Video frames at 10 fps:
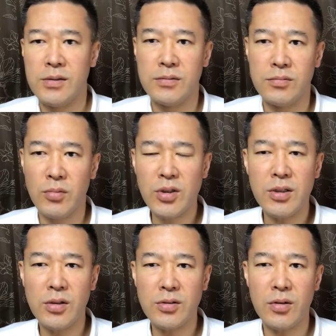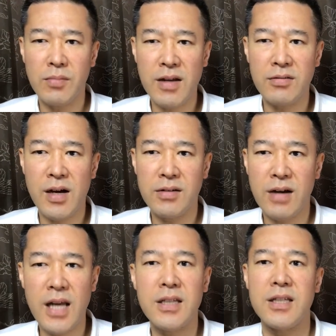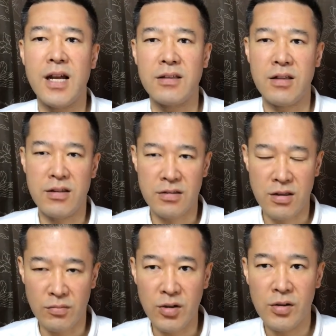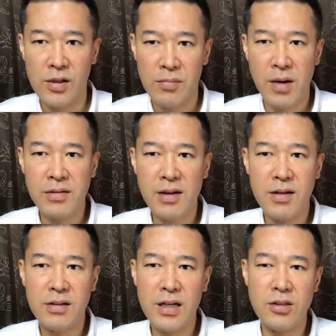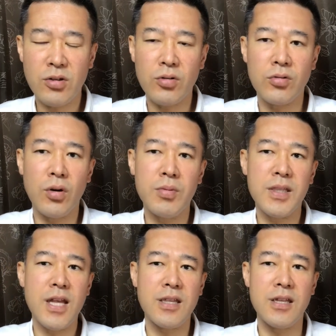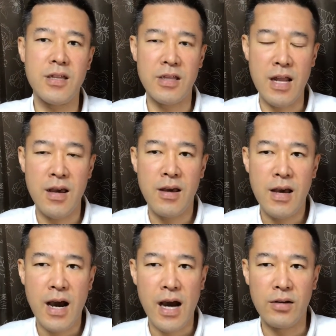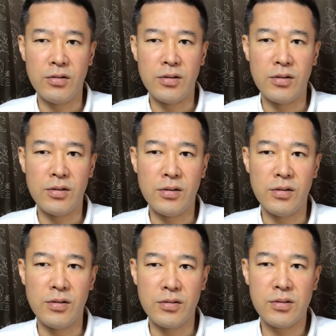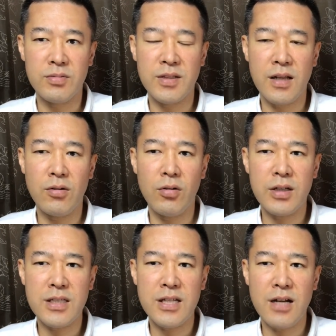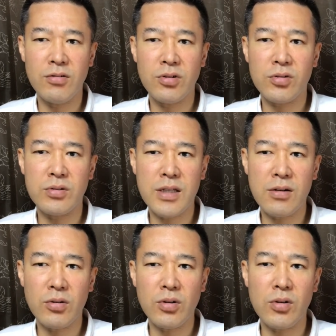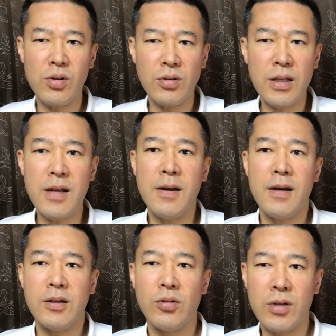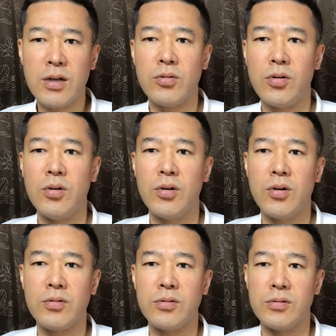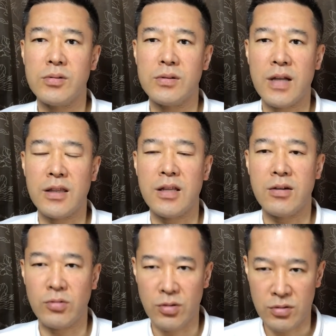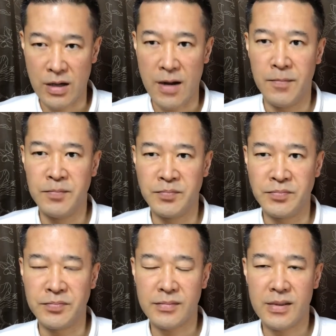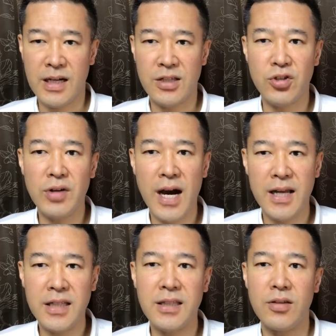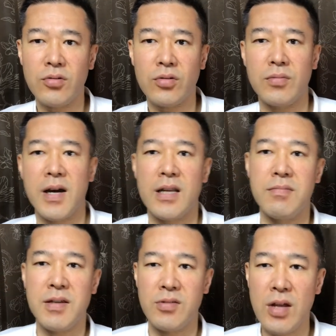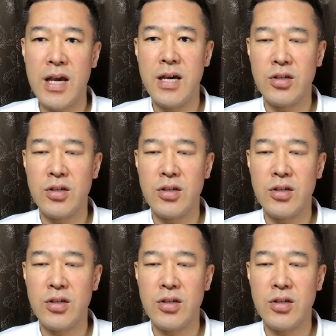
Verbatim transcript: うん、もちろんそのマニュアルありきなんですけどもマニュアルからちょっと飛び出てですね、あのー、自分なりのオリジナルを作っていくことによってよりこう良くなっていくというかうん、だから「守張り」っていう言葉がありますね「